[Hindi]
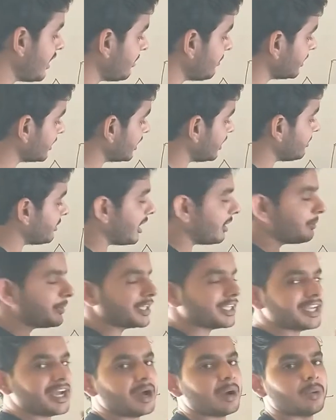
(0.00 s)
है मतलब यहाँ पे
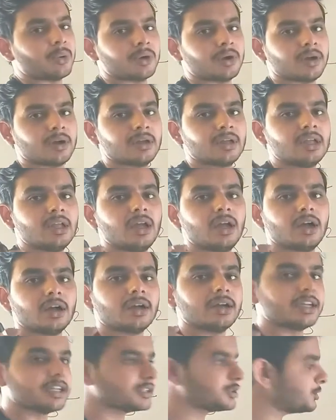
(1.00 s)
क्या होगा
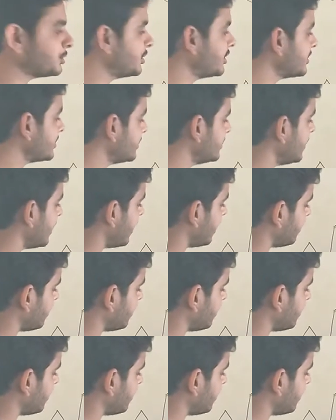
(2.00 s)
अगर 110 दिया